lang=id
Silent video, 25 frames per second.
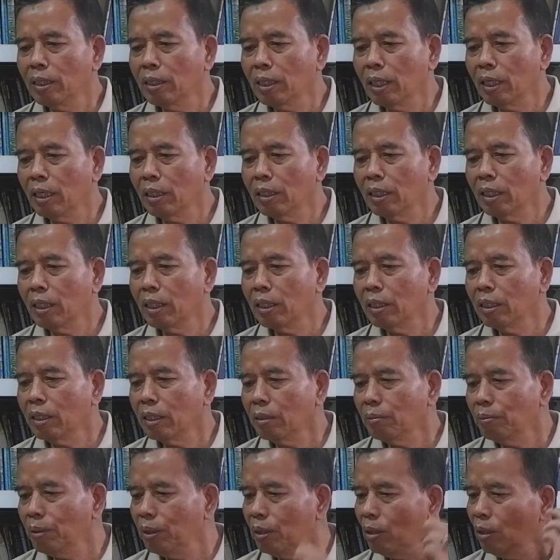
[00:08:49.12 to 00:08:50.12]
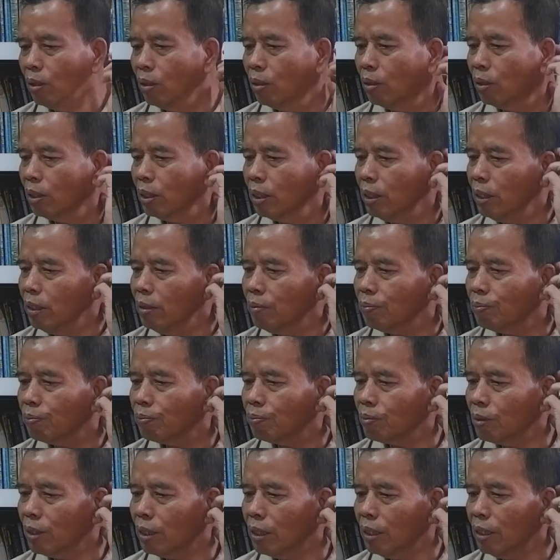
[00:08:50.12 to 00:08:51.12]
secara terminologi
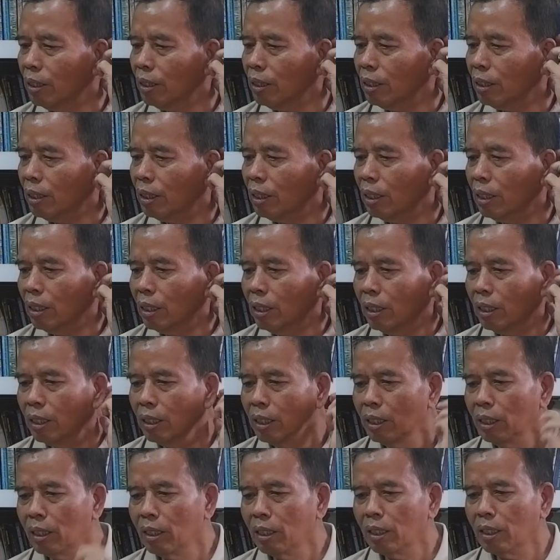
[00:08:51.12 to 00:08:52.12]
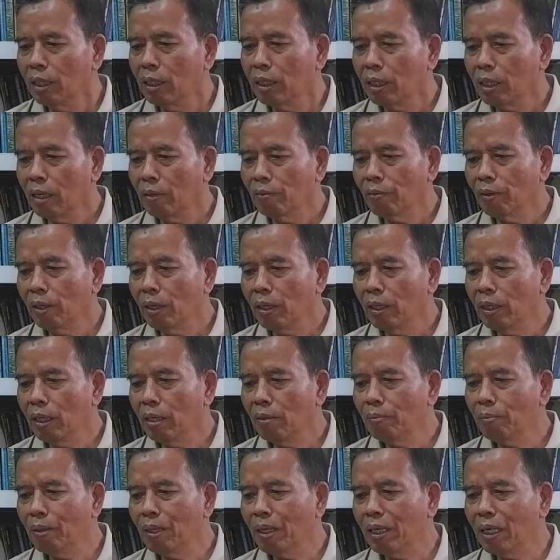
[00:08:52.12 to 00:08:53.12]
ya uh, kapal
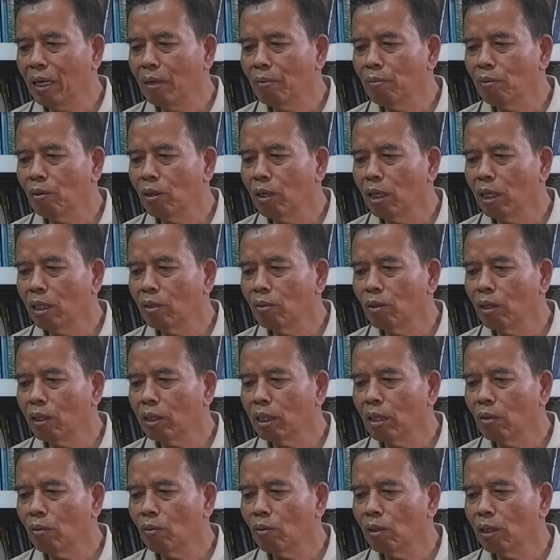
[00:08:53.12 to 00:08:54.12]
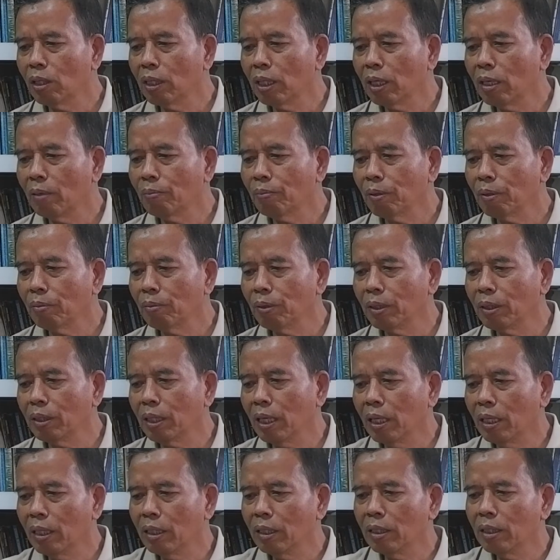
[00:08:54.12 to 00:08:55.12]
adalah menggabungkan dua tanggungan dalam
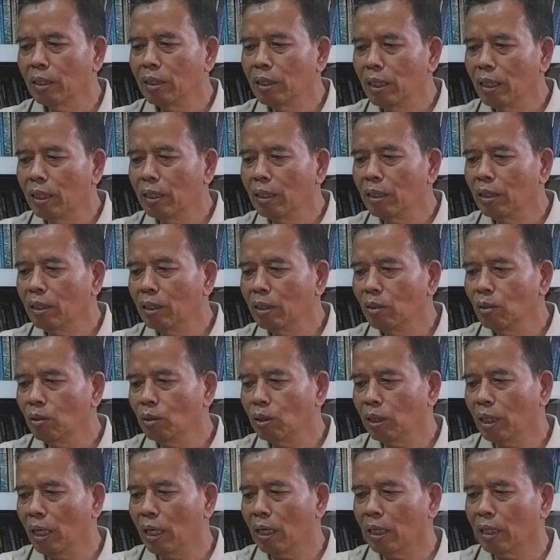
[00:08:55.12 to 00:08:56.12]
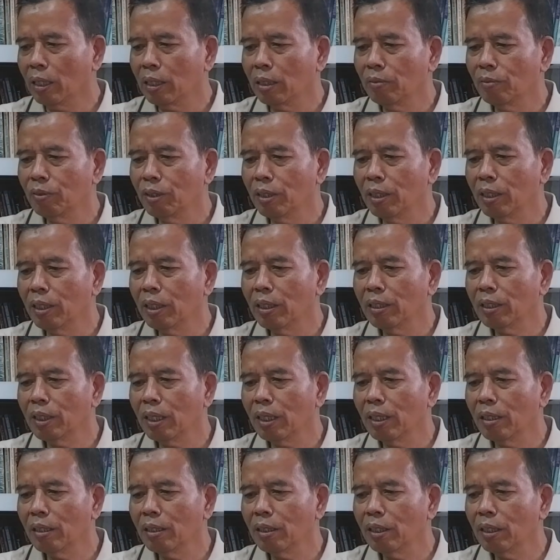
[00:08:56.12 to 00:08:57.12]
permintaan dan hutang
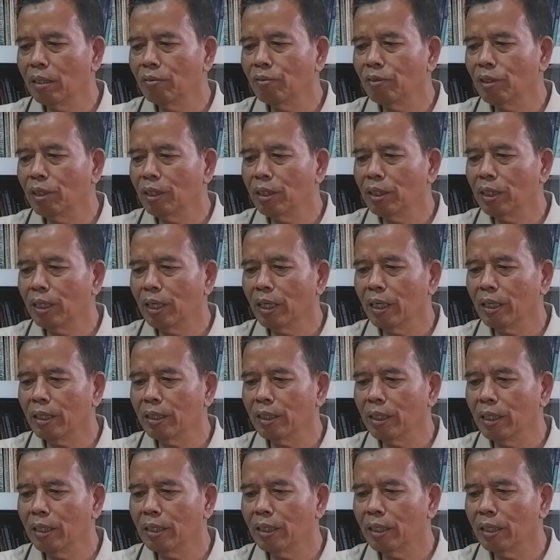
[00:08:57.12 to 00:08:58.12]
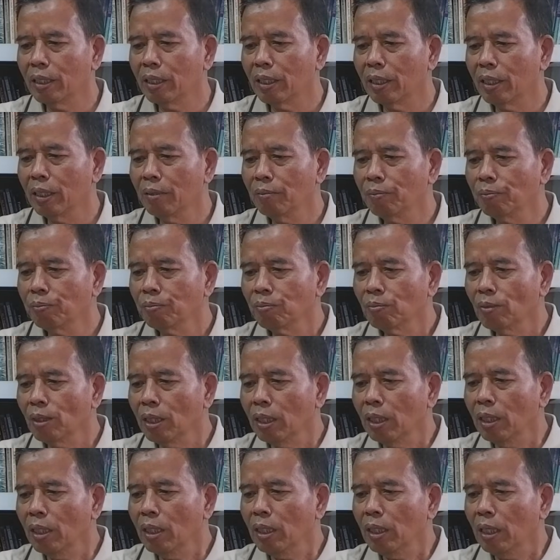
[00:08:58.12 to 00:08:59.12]
definisi definisi lainnya adalah
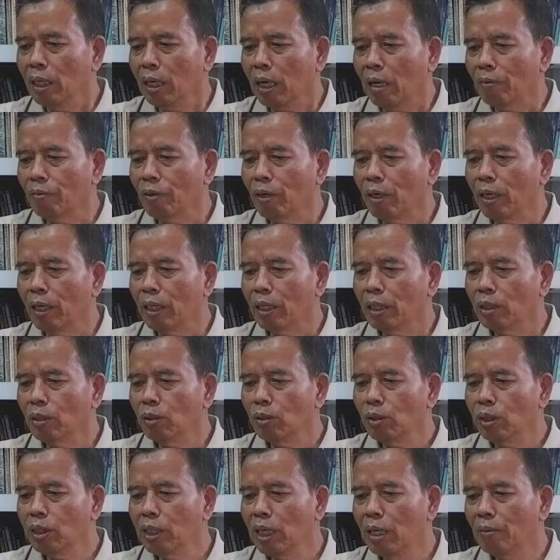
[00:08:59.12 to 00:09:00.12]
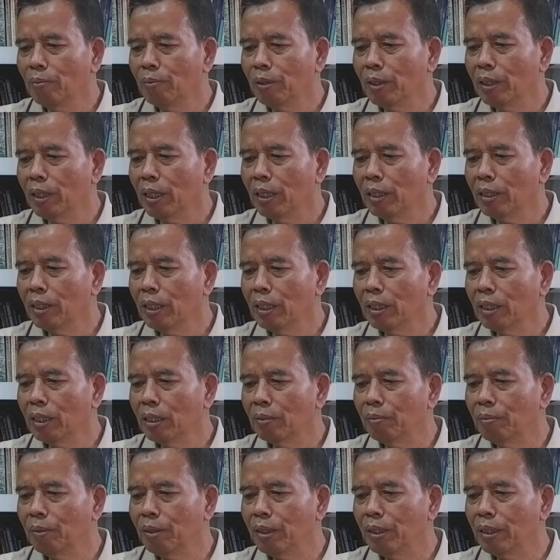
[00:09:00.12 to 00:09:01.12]
kafalah itu jaminan
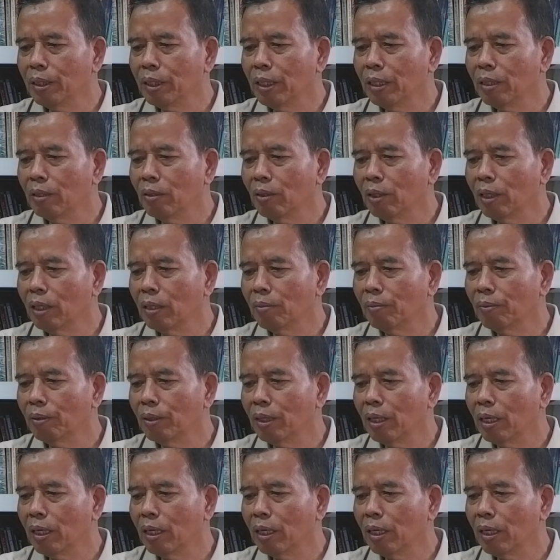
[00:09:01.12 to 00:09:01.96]
yang diberikan oleh